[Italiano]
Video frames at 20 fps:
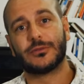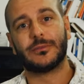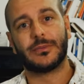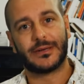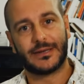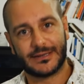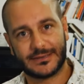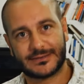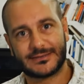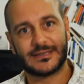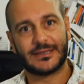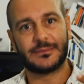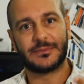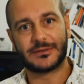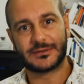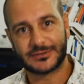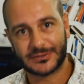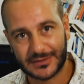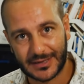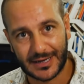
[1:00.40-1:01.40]
il benessere
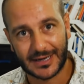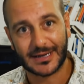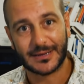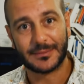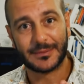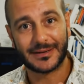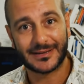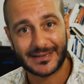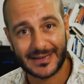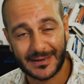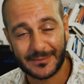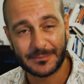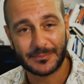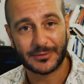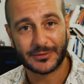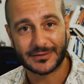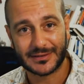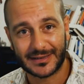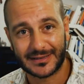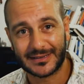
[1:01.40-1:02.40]
personale. Perché è
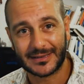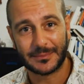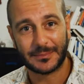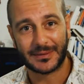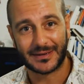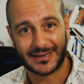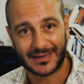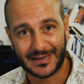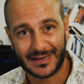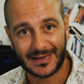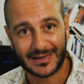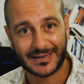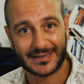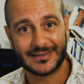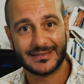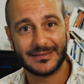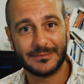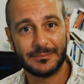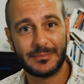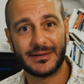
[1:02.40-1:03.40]
importante parlare
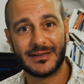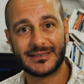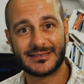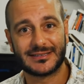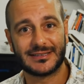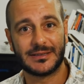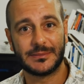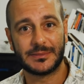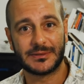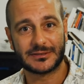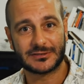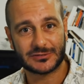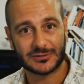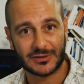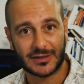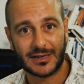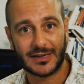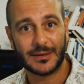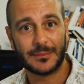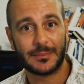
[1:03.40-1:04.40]
di benessere
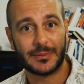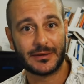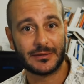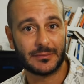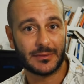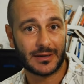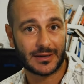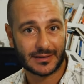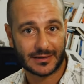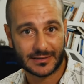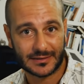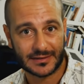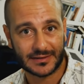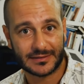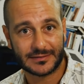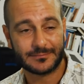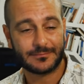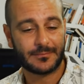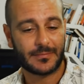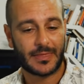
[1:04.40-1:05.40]
personale per i
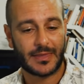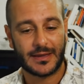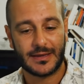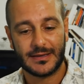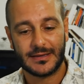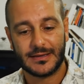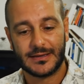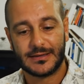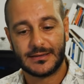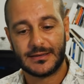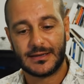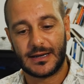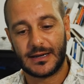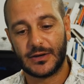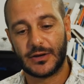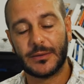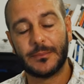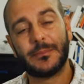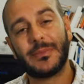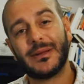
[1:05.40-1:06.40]
marketer?
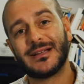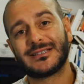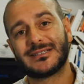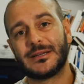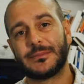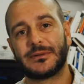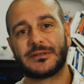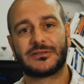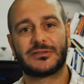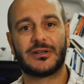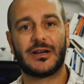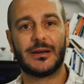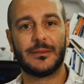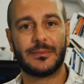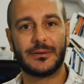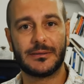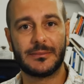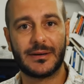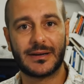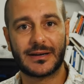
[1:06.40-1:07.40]
Allora, il benessere personale
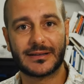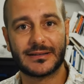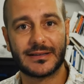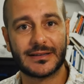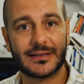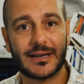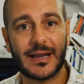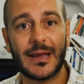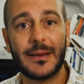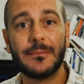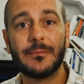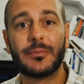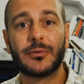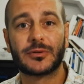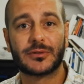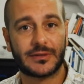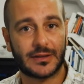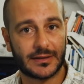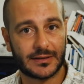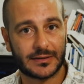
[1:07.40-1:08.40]
per i marketer è
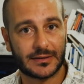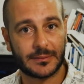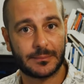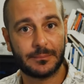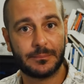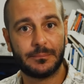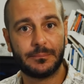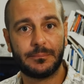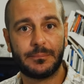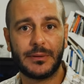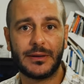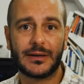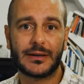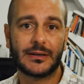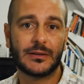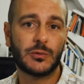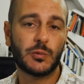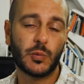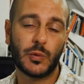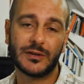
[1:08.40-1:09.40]
importante
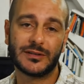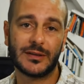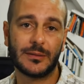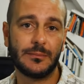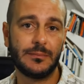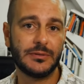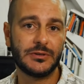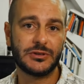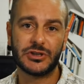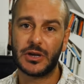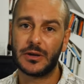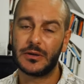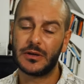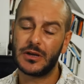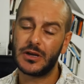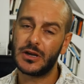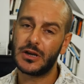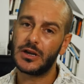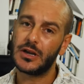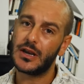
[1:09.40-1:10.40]
per due semplici
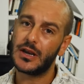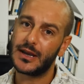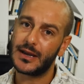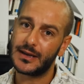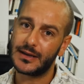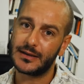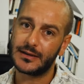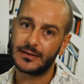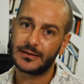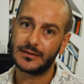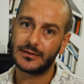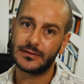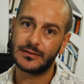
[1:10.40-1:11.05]
e